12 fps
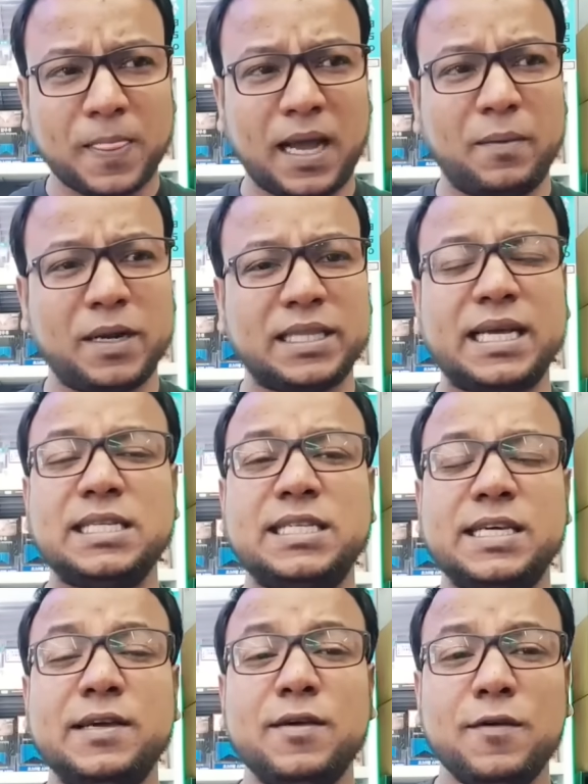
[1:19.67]
আমরা
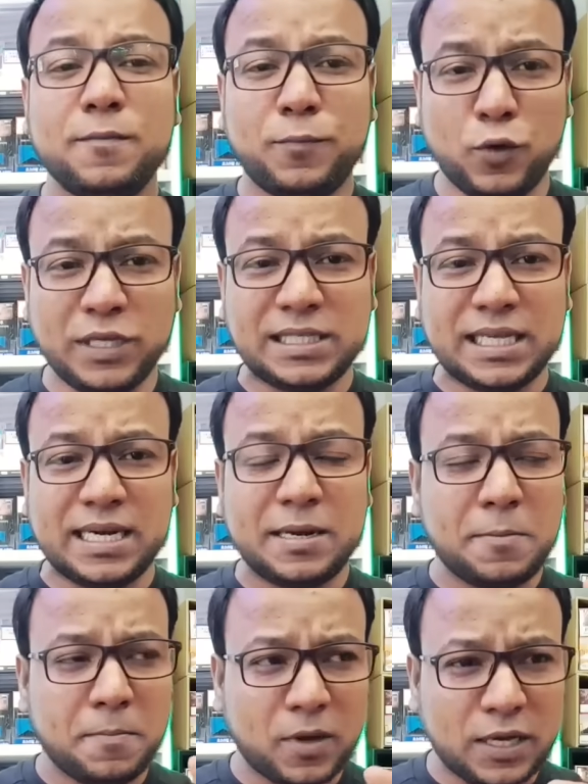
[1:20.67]
দেখেছি পুলিশের
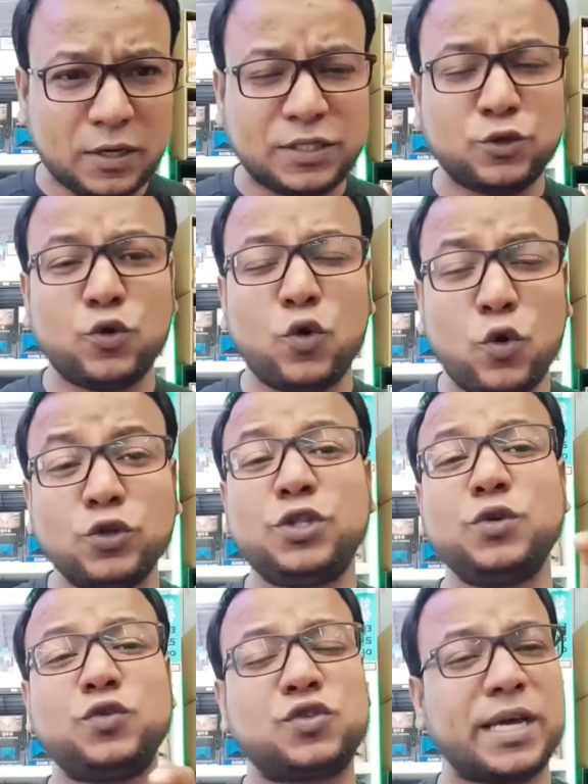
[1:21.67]
কিছু
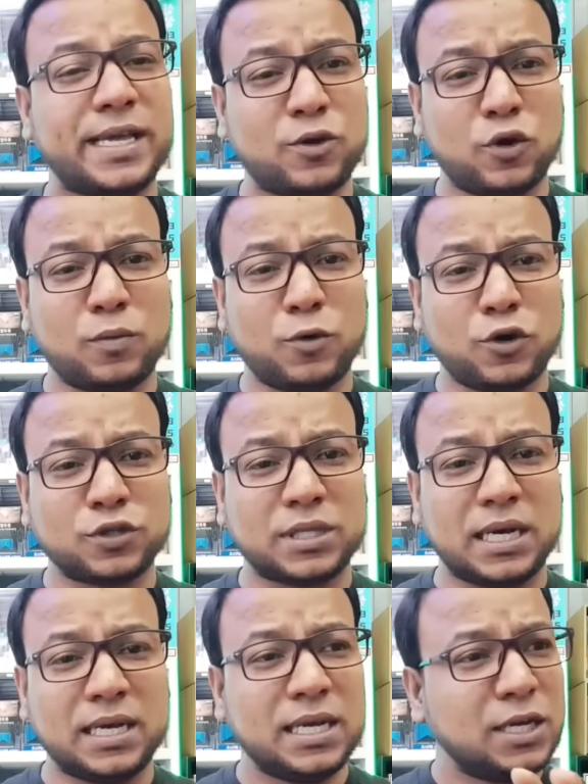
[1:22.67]
অতি উৎসাহী
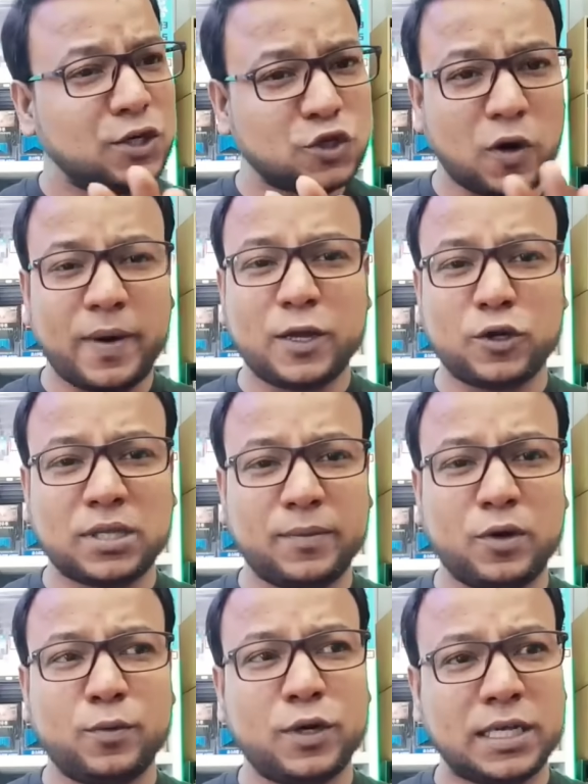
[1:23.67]
কর্মকর্তা সবার কথা
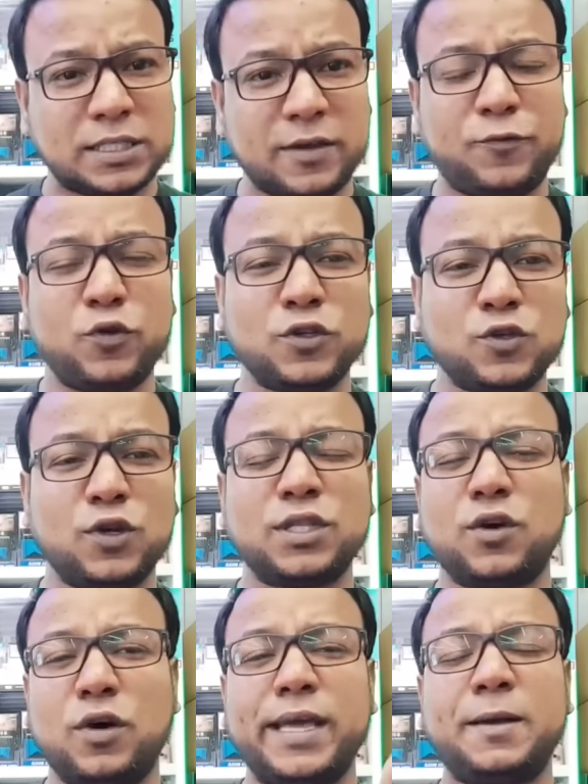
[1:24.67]
বলবো না আজকে
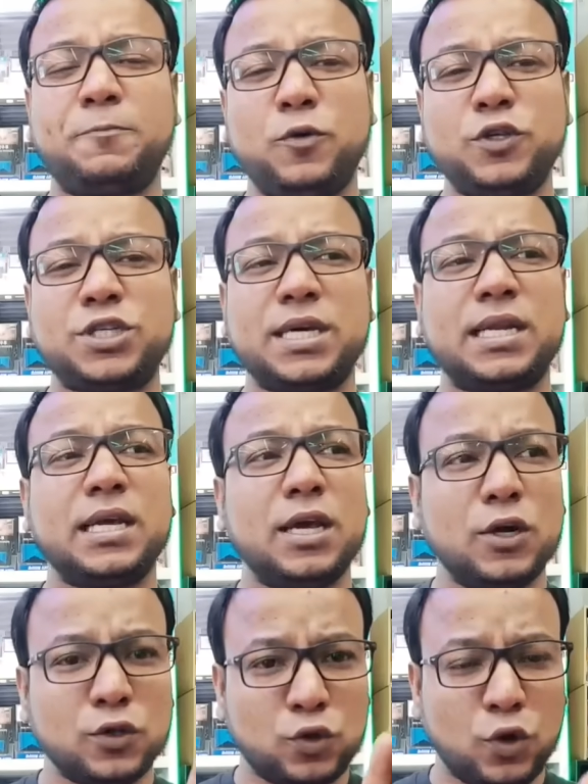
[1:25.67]
ফুটেজগুলোতে অনেক পুলিশের
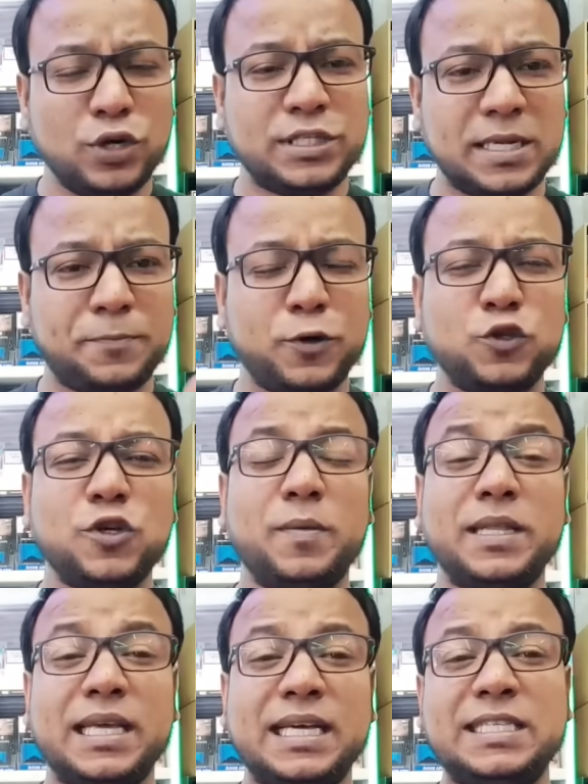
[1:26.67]
ধৈর্যের পরিচয়
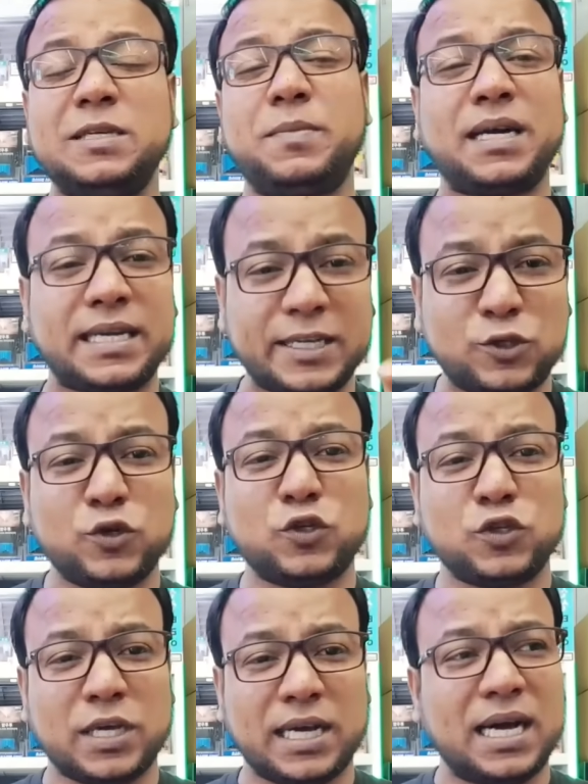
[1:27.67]
আমরা দেখেছি বাট কিছু
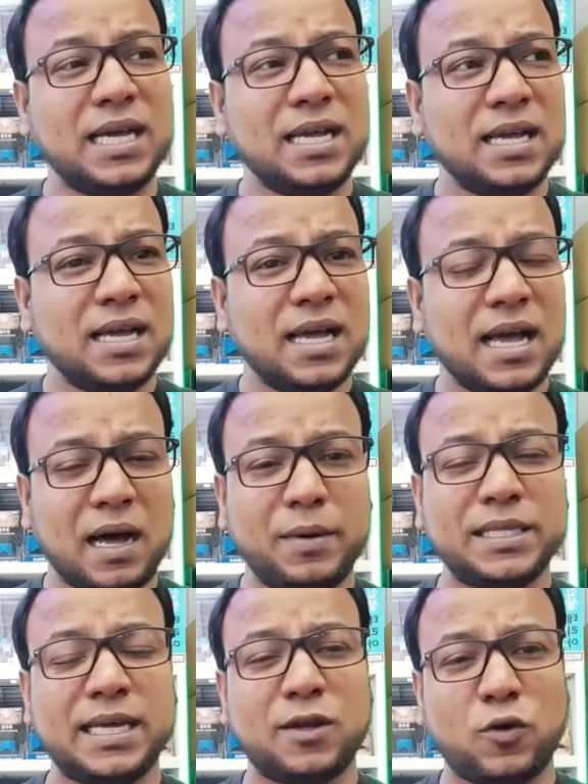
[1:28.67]
কিছু জায়গায়
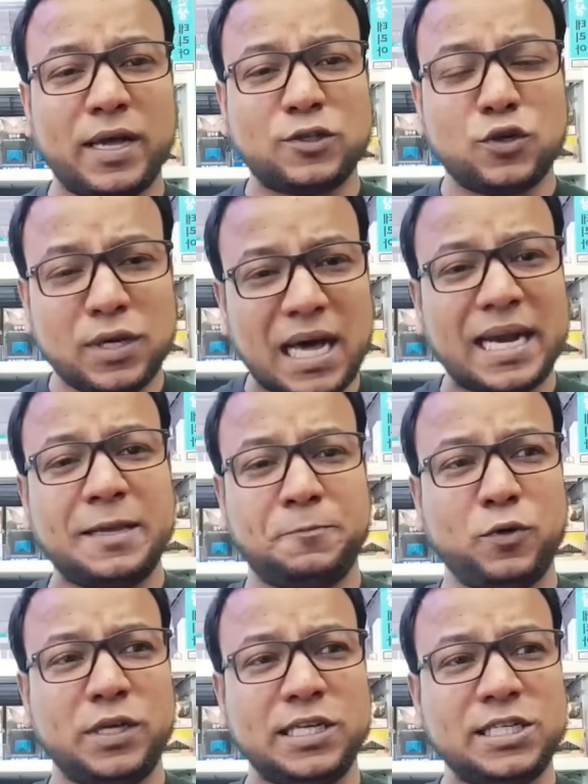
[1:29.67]
আমাদের কয়েকজন নারী
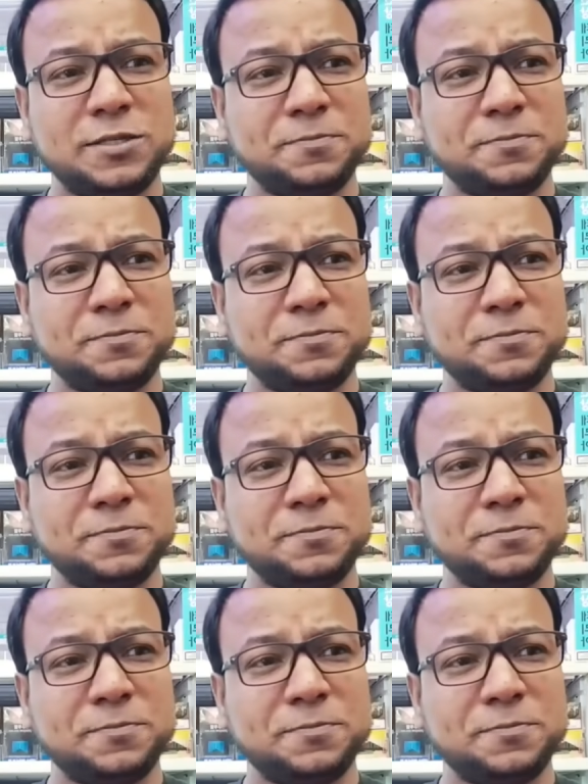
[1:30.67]
পুলিশ